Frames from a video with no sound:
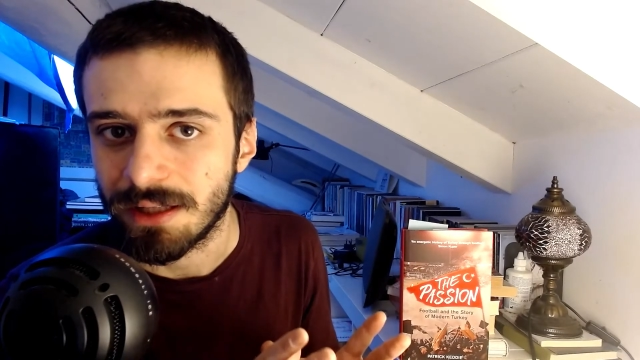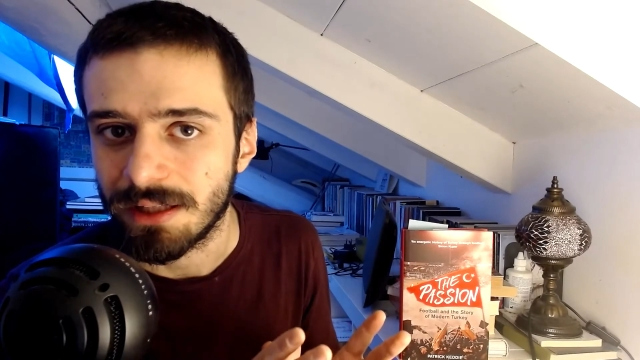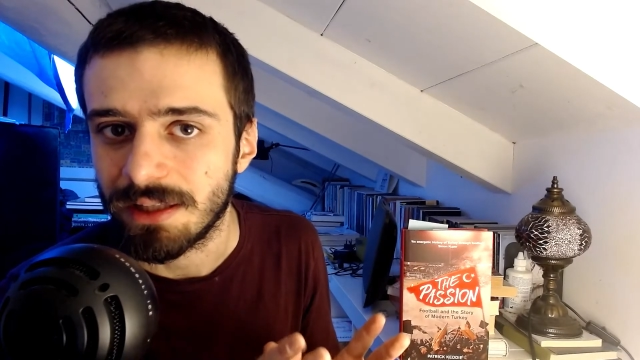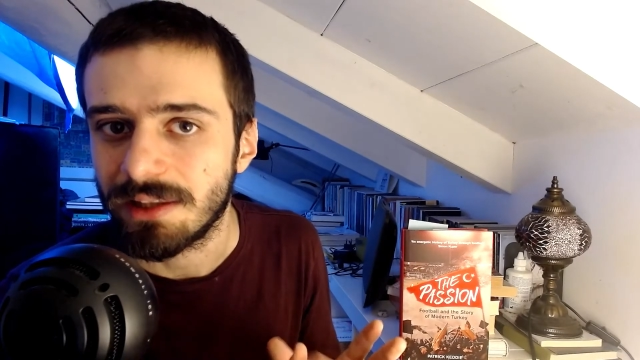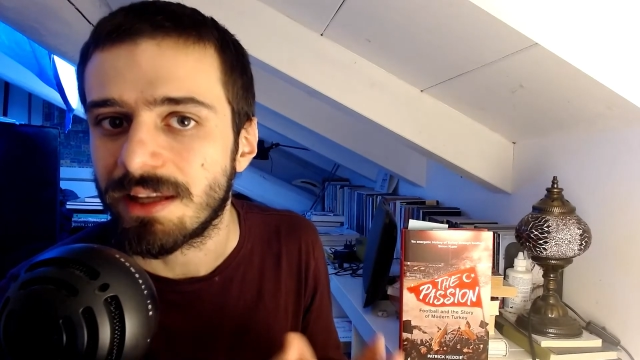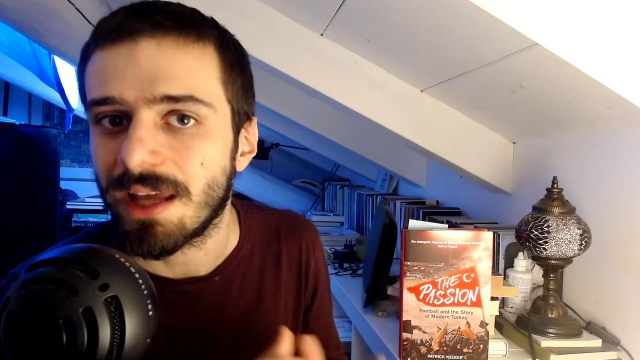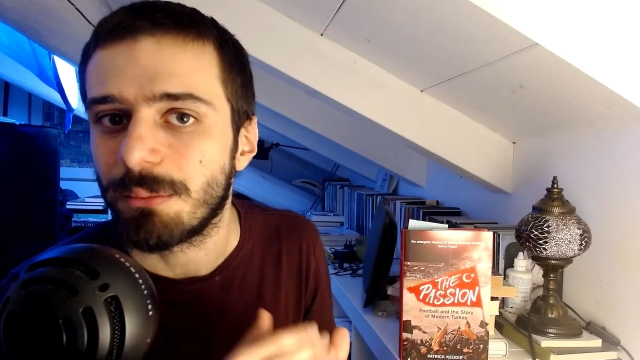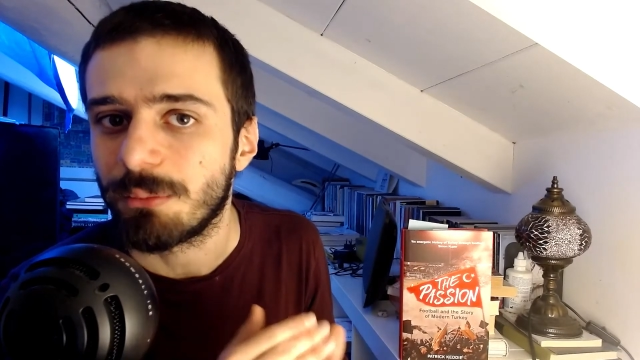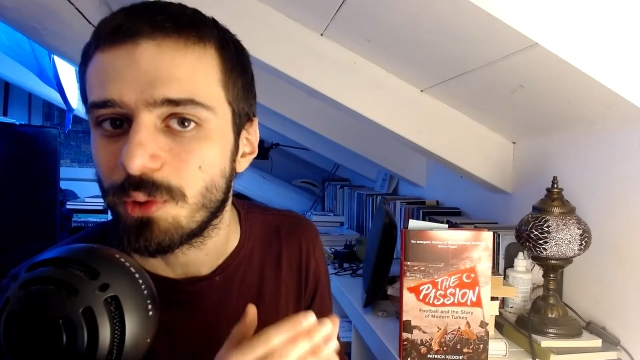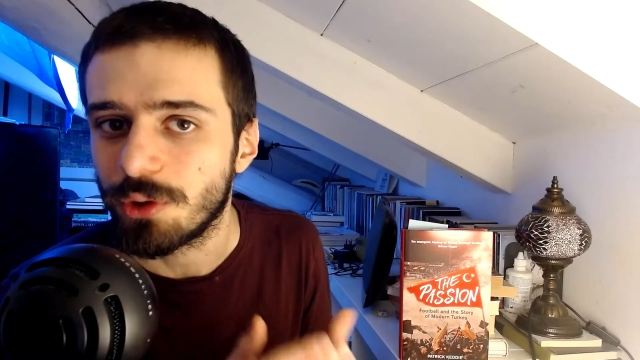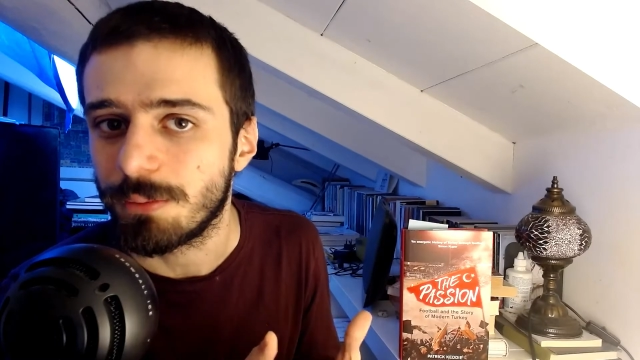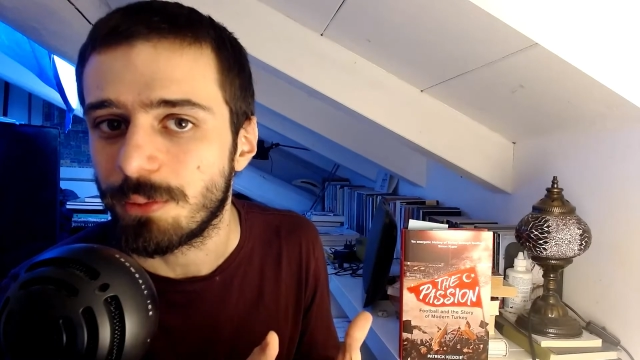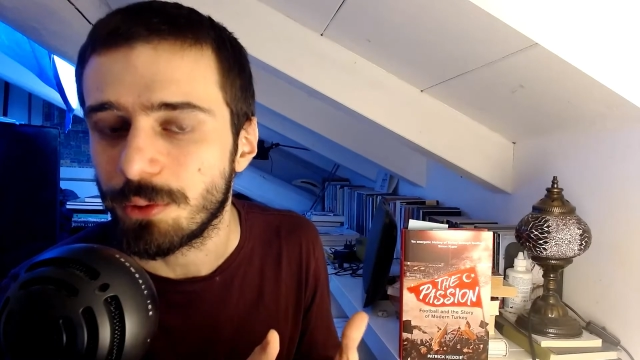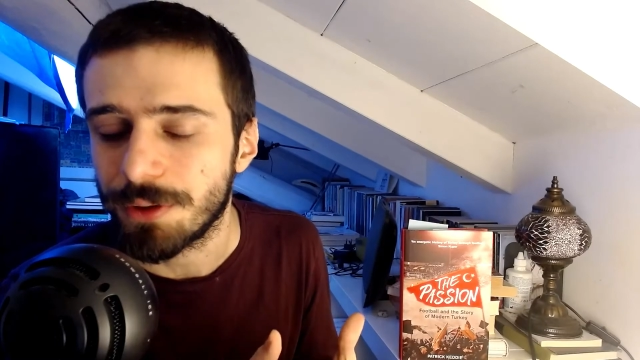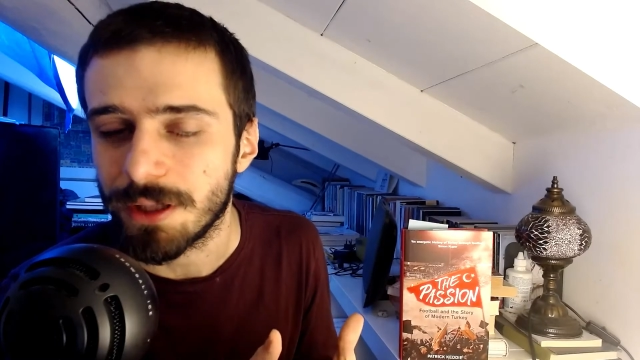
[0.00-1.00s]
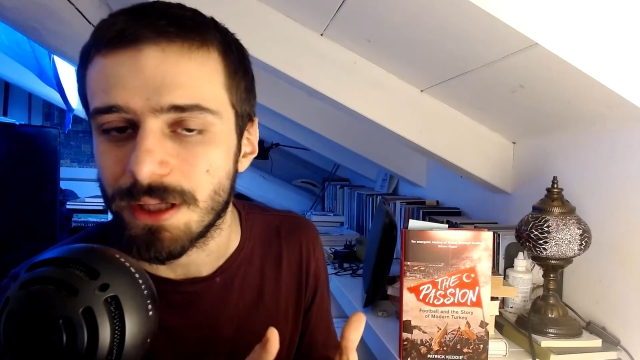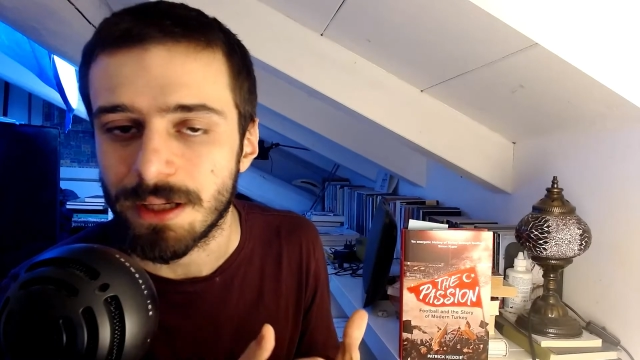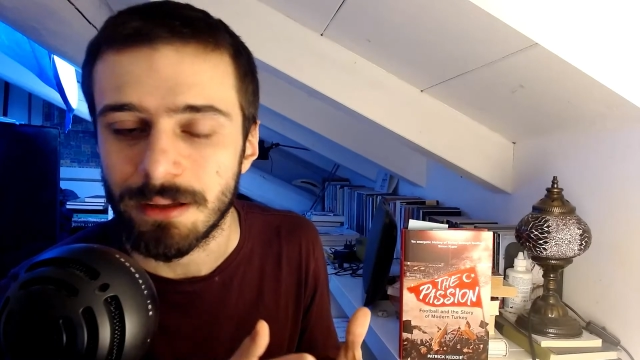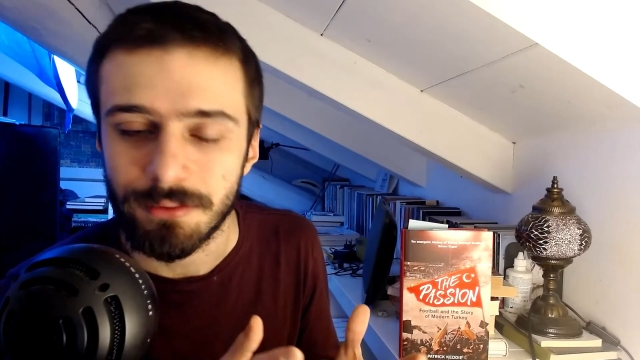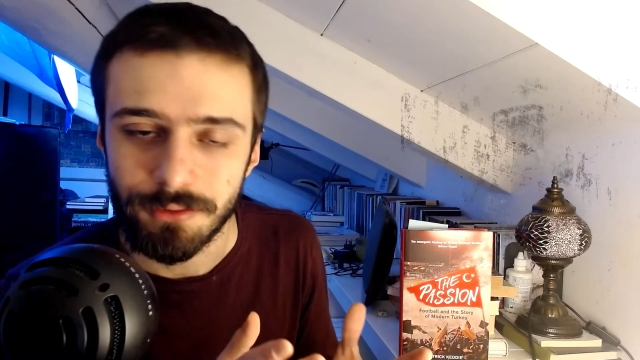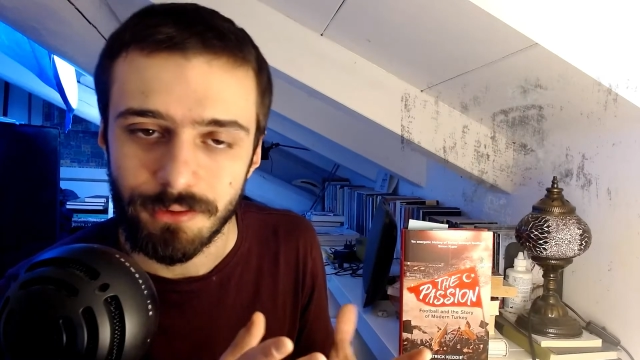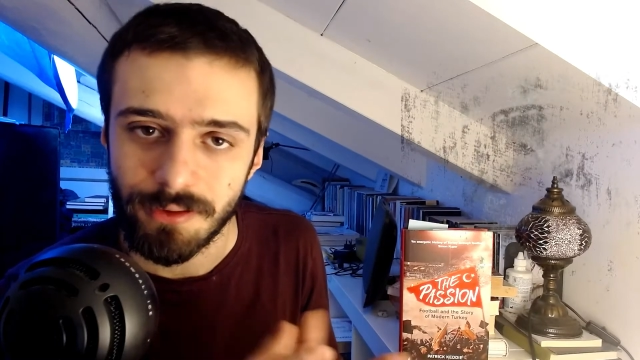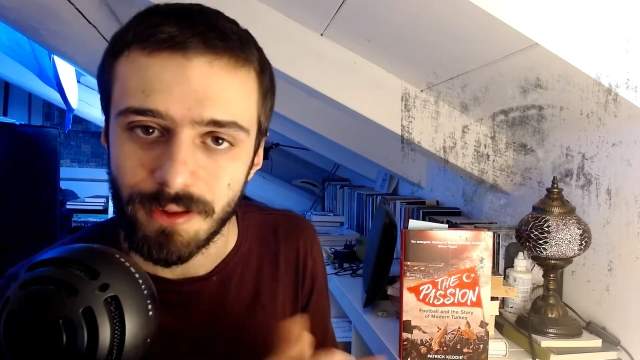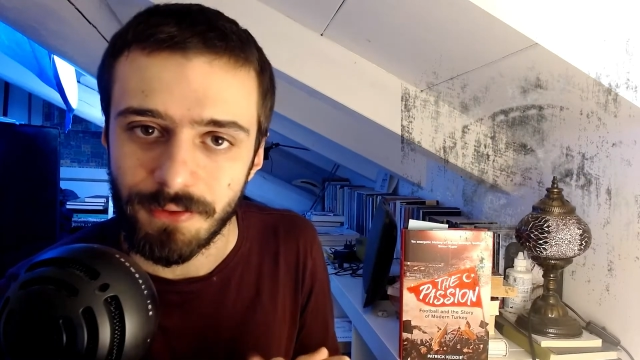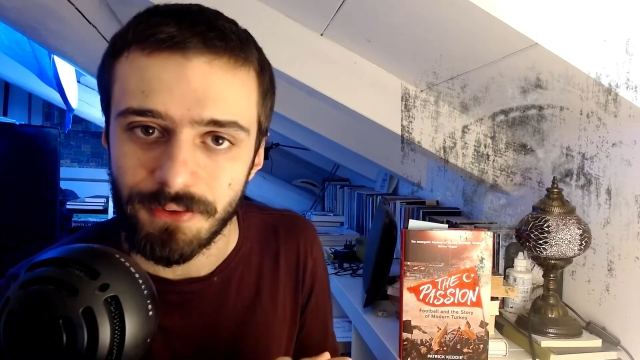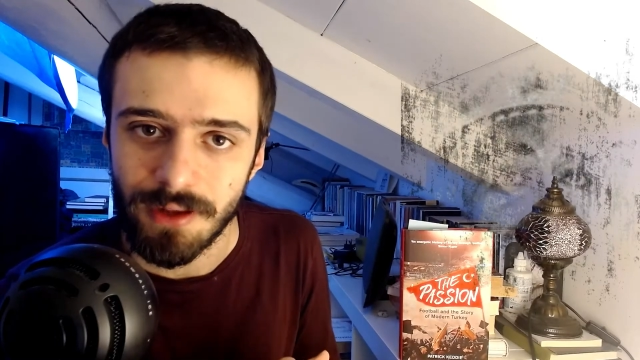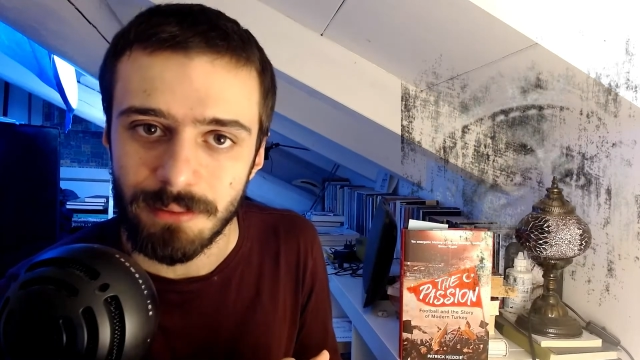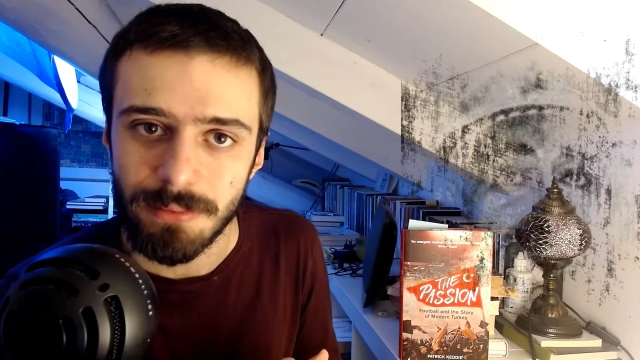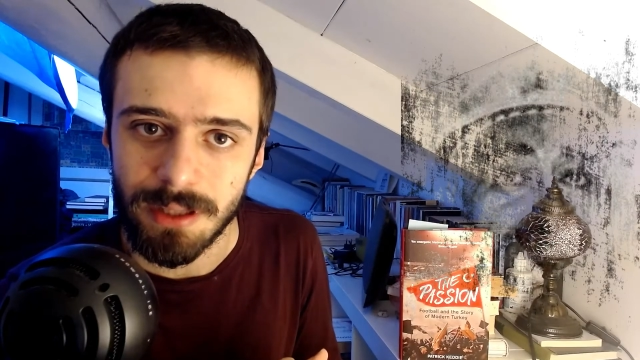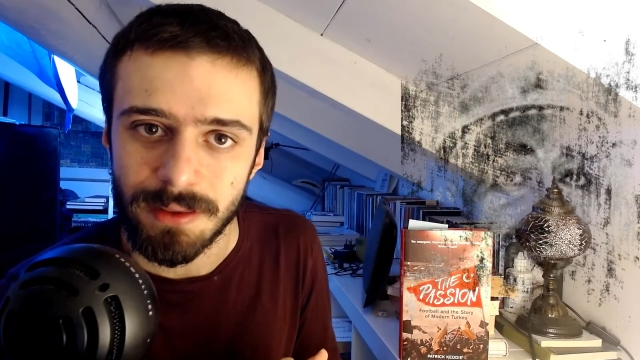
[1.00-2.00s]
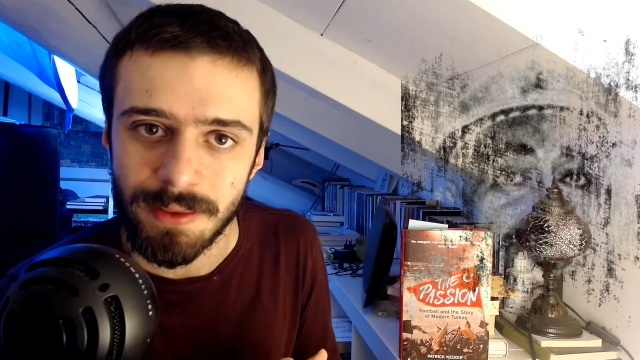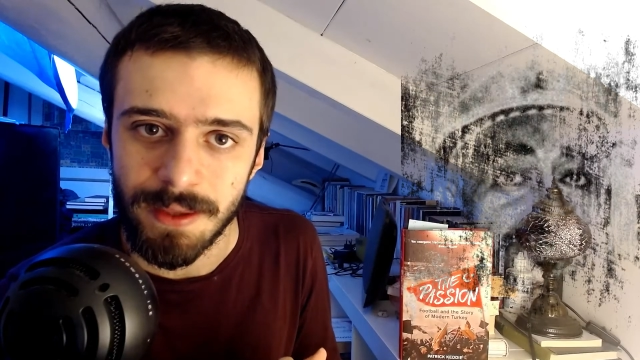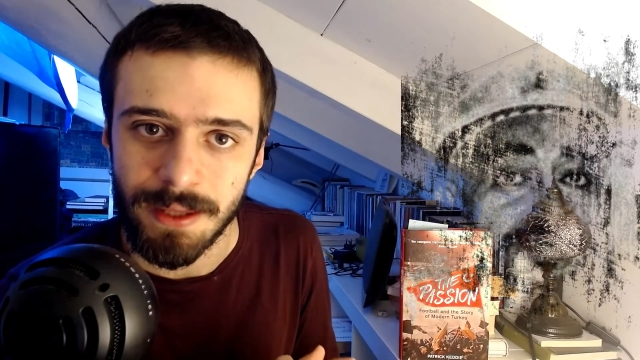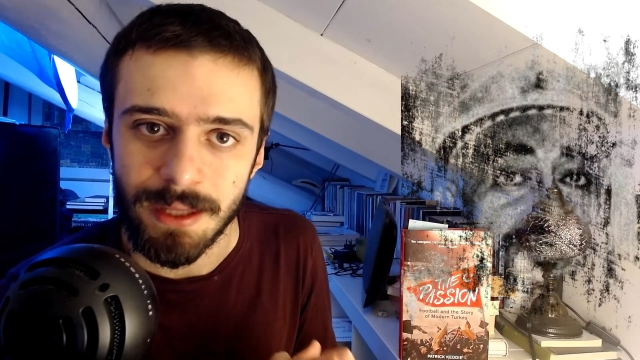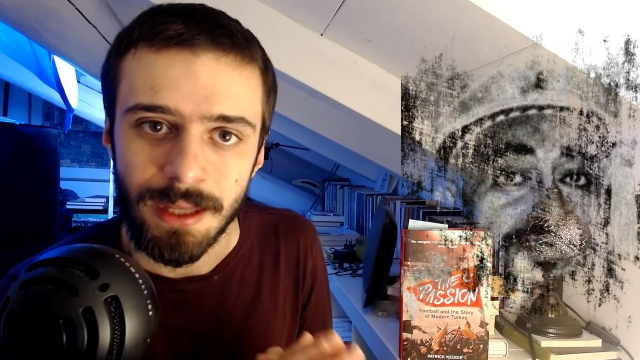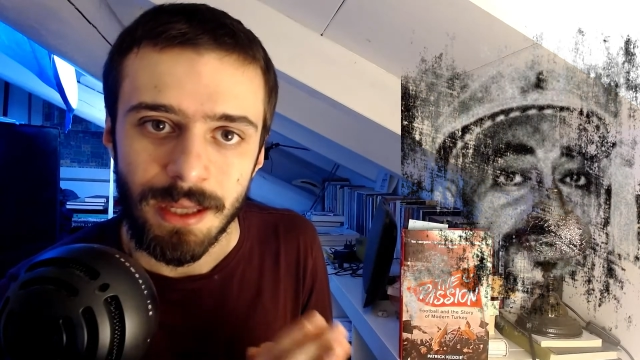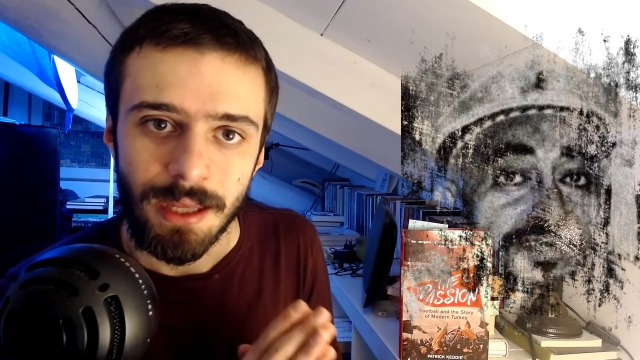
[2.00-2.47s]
il cambio di potere. Sostanzialmente